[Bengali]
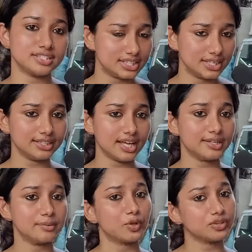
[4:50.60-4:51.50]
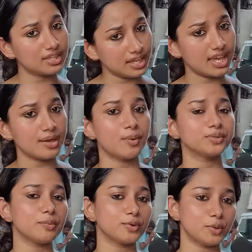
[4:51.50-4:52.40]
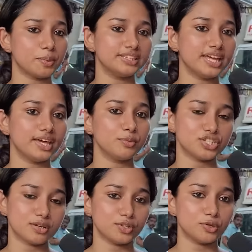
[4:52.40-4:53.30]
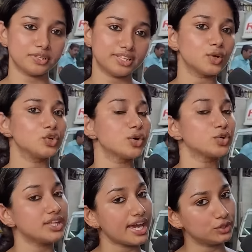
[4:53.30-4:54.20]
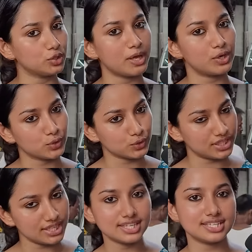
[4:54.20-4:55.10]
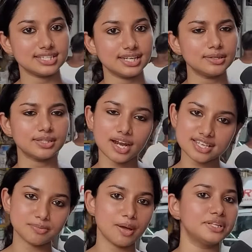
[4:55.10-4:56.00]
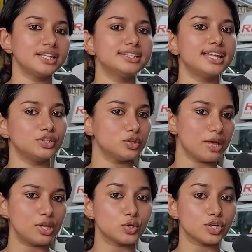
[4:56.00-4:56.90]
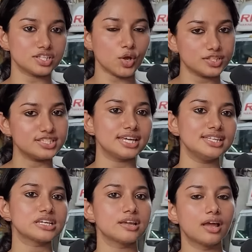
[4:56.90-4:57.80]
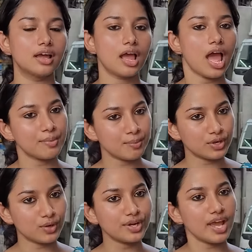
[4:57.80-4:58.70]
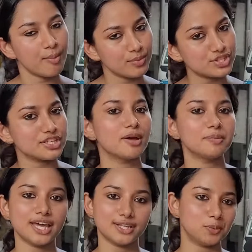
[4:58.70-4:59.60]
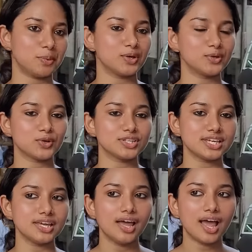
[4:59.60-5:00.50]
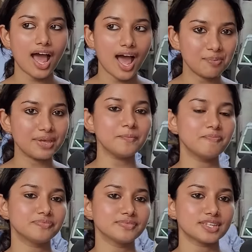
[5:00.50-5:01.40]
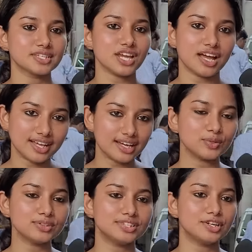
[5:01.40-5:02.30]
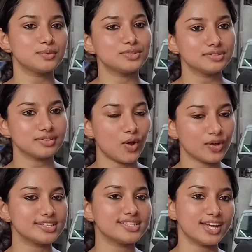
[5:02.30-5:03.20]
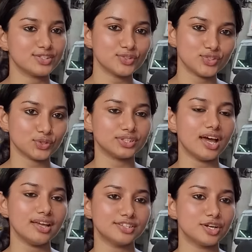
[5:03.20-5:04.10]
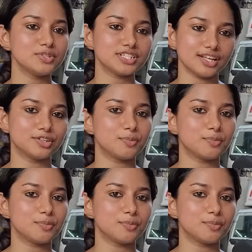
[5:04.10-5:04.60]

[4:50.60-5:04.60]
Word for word: ছিলেন তাদের প্রত্যেককেই মমতা বন্দ্যোপাধ্যায় অভিষেক বন্দ্যোপাধ্যায় কোনো না কোনো দায়িত্ব পালন করতেই দিয়েছিলেন তারা যেভাবে তাদের দায়িত্ব পালন করেছে অন স্টেজ আমি মনে করি আমিও সেভাবে দায়িত্ব পালন করেছি আমি সাধারণ তৃণমূল কংগ্রেসের একজন যোদ্ধা তৃণমূল ছাত্র